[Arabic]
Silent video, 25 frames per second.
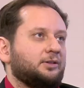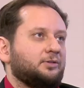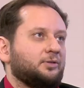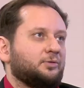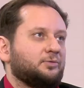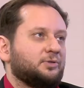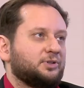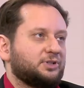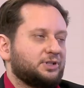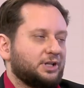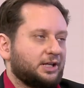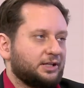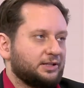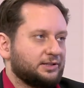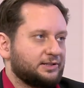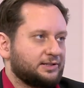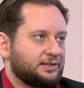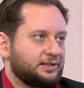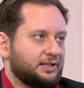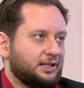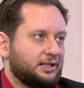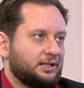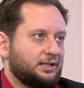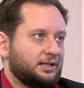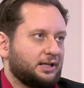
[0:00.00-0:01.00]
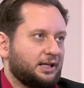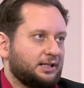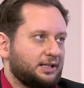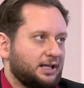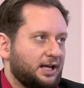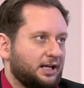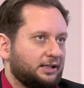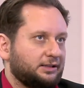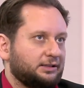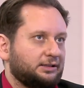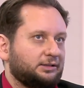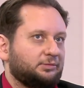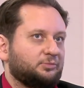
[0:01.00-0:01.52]
انه هو شخص آه،
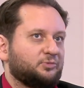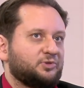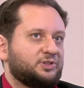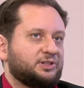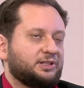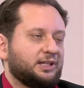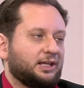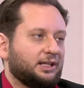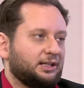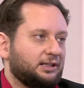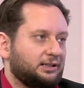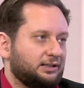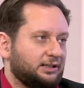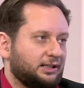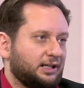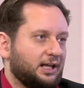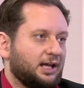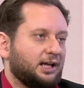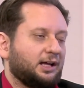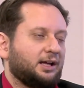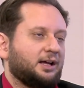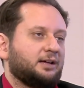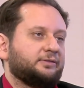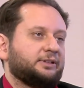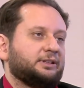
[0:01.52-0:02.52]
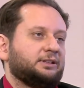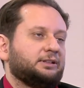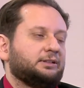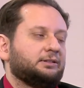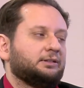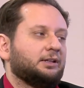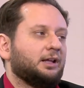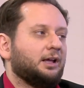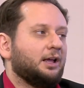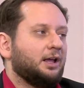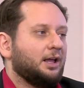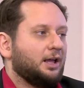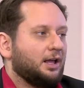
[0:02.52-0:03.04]
اناني مستغل الاخرين
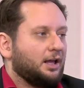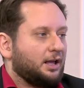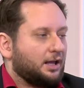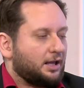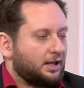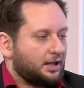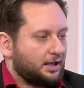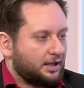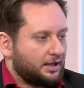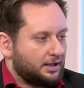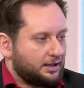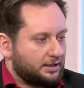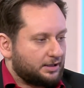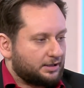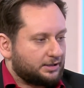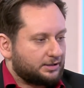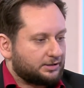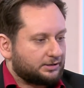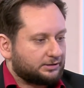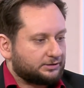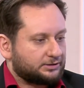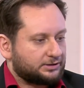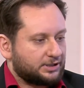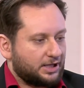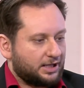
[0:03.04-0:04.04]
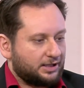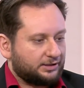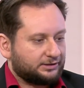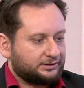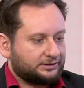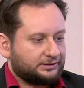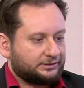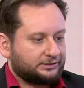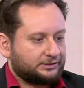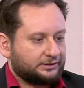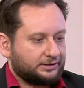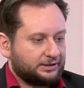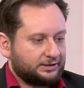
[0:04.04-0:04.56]
آه،
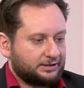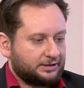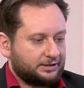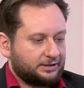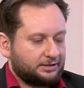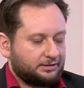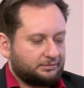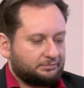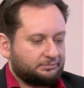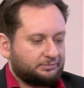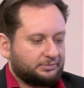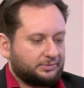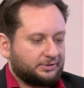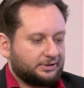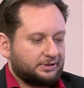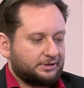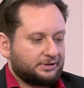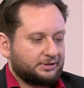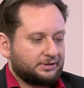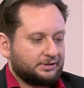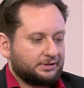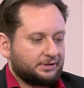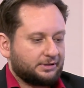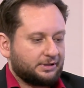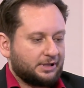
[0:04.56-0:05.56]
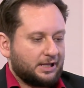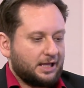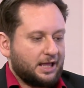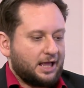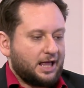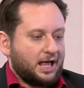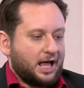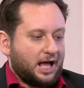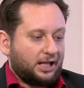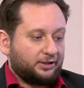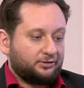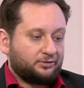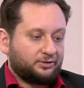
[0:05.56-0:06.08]
شخص
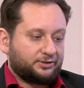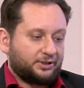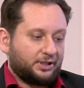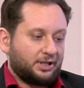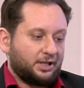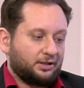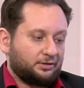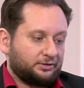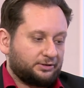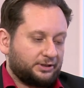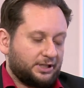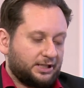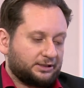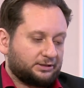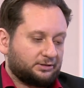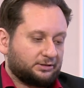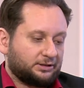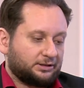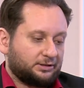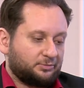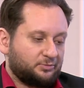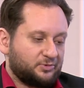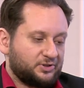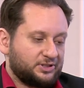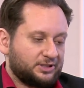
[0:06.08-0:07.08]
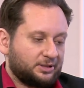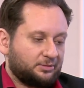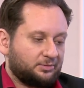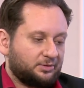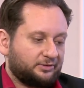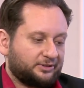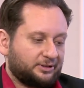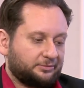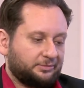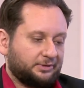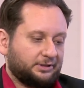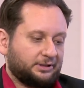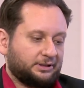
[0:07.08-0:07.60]
عنده تناقضات
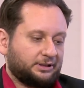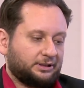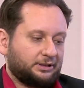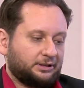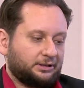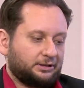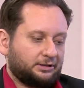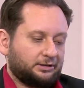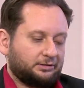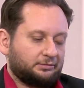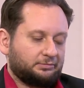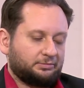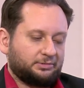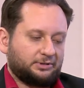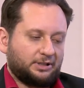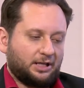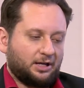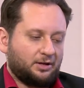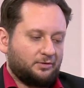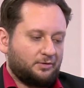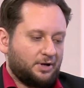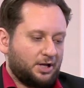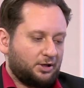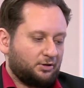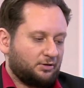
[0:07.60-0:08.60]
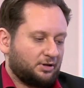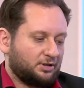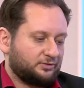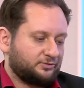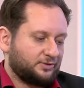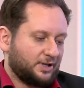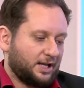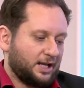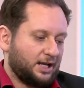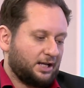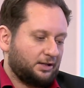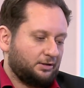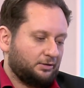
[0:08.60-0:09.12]
مستمره باقواله
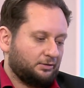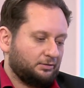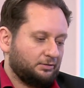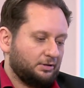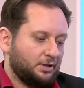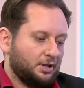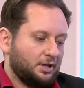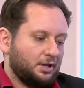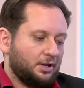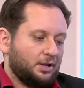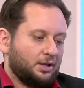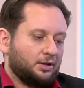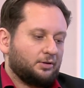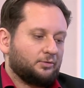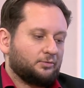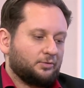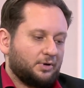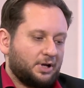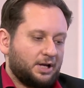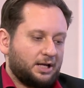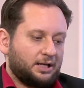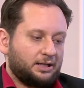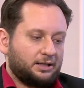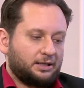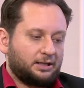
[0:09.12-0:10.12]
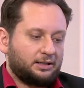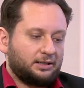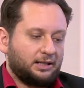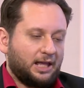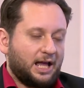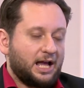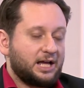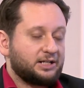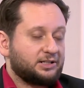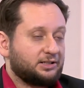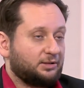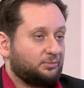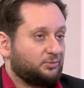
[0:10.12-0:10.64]
وافعاله
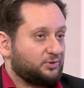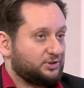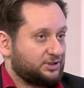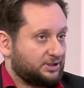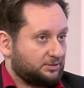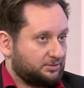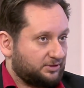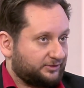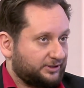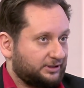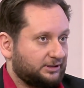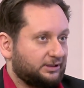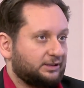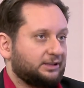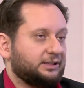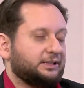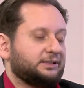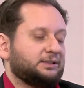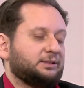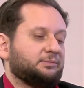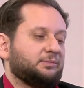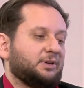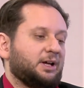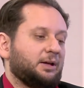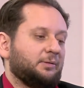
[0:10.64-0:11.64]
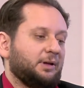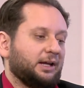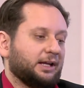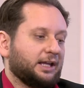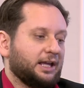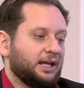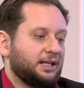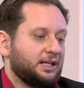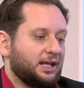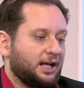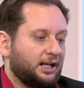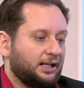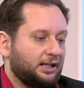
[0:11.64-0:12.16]
والحاجه المستمره للاهتمام
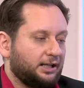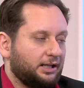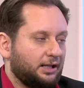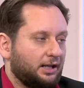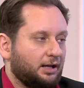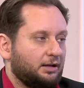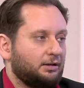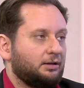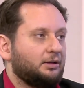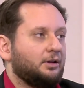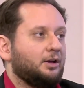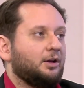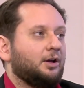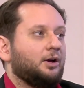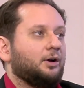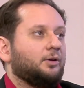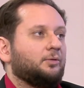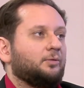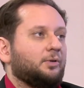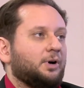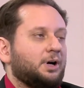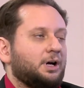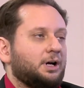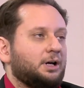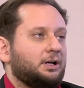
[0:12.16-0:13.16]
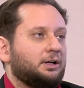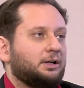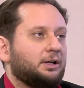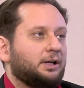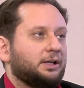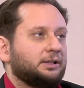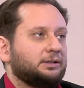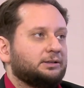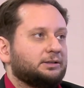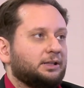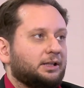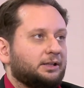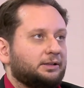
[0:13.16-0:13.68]
حكينا عليها
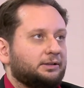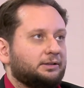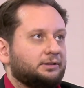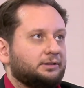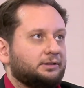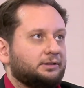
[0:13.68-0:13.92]
وايضا